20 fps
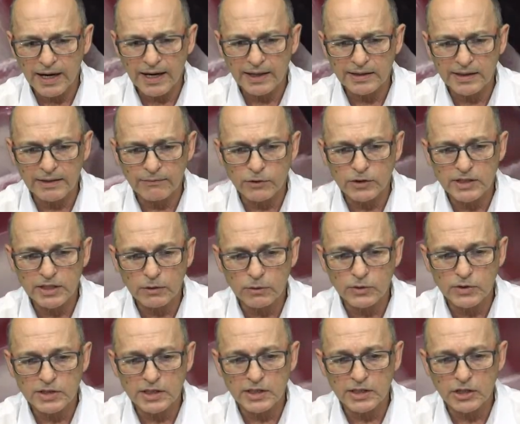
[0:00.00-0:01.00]
até você
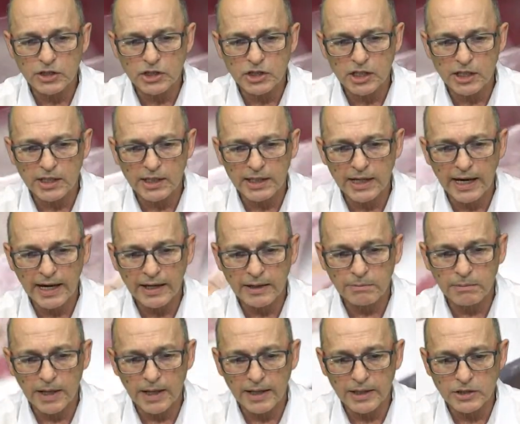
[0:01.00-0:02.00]
conseguir enxergar a
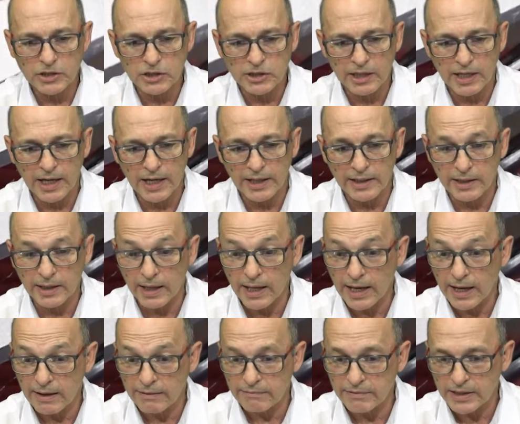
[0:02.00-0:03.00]
imagem. Aí
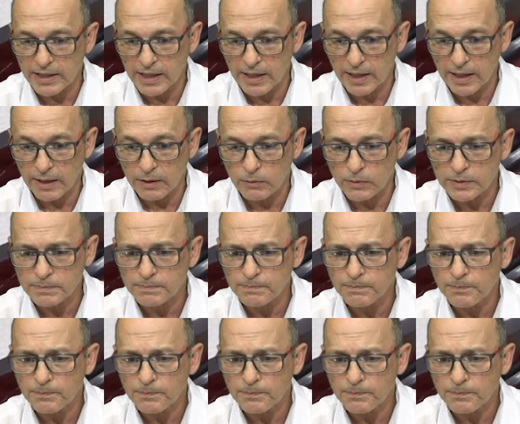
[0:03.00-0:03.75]
lava na água